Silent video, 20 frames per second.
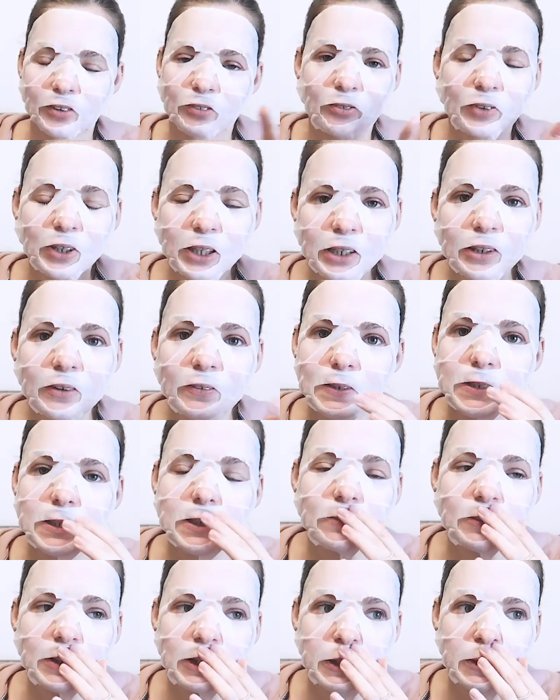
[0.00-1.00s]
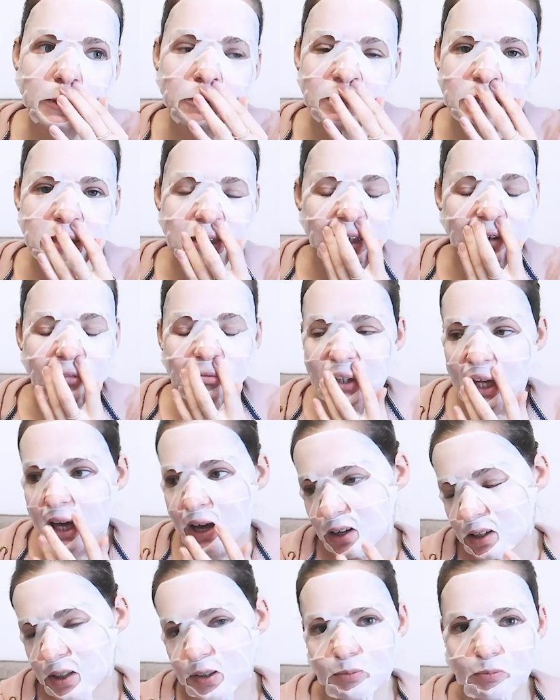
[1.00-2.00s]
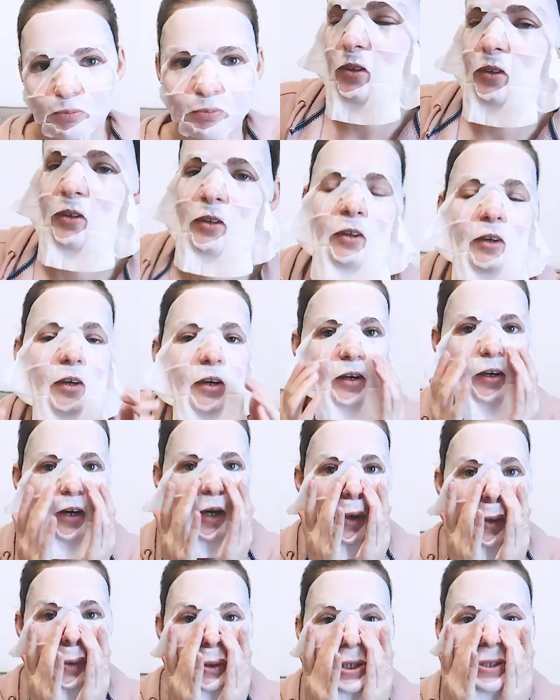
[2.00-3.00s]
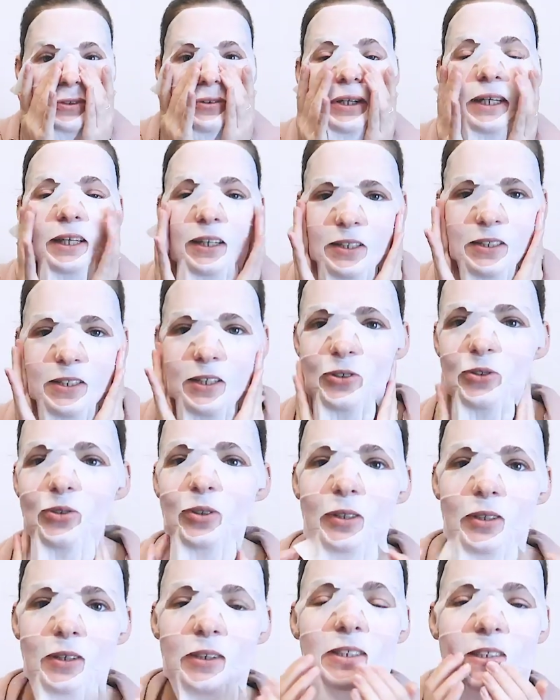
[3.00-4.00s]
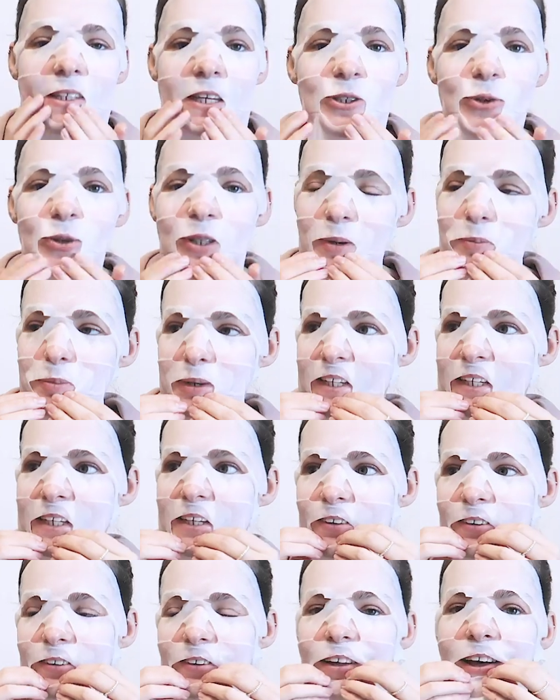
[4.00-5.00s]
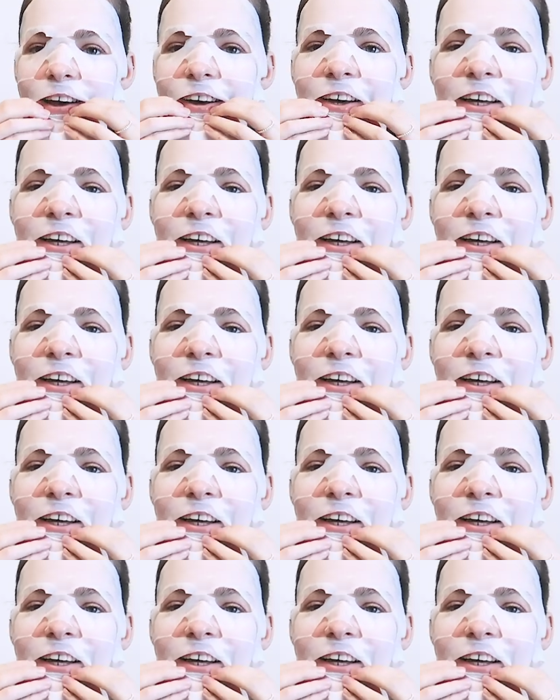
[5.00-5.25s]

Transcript: выкидывается и выкидывается. Так, Короче, курьер с, Озон, с Озона приехал.